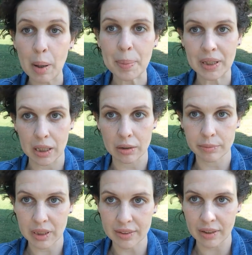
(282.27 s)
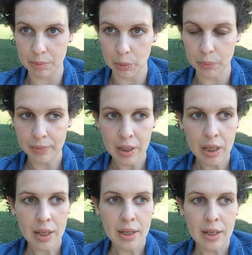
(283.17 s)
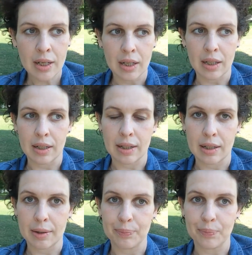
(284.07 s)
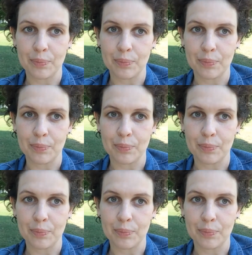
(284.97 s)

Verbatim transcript: папа дал на свадьбу. А,